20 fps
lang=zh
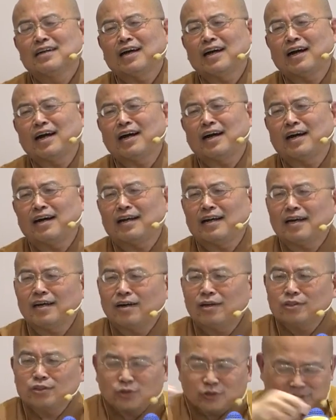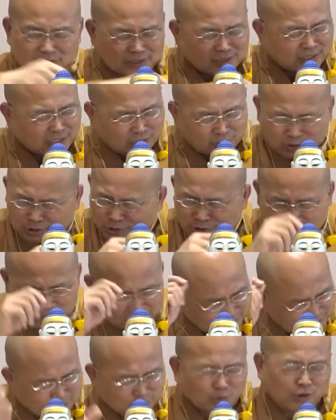啊，然后做治疗痛
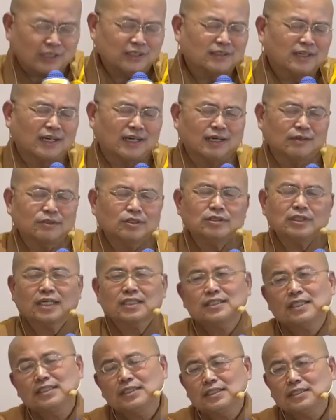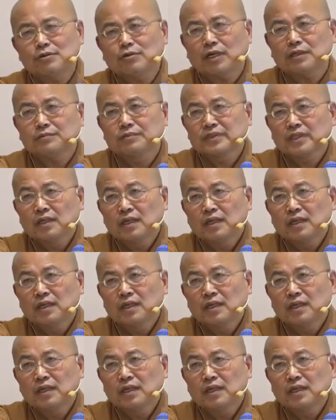也是关啊，就养成习惯，